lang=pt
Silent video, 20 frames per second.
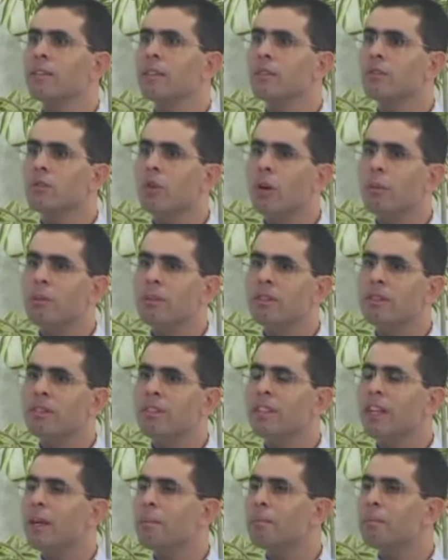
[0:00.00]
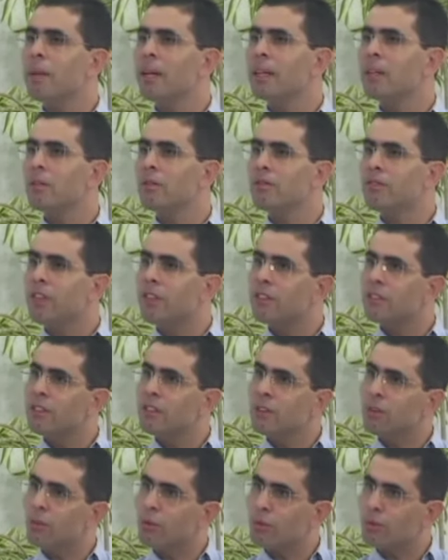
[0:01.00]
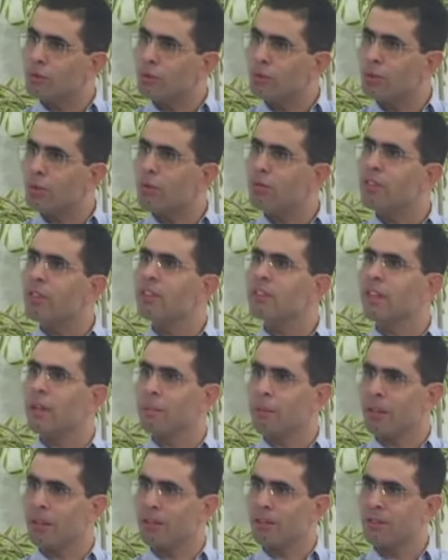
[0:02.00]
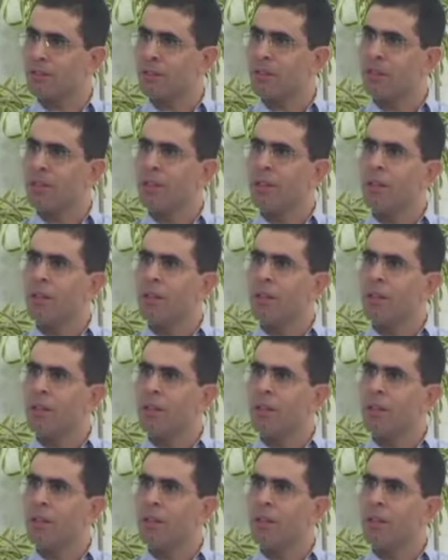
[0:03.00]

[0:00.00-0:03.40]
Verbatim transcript: Essas obras interpretam versículos do Novo Testamento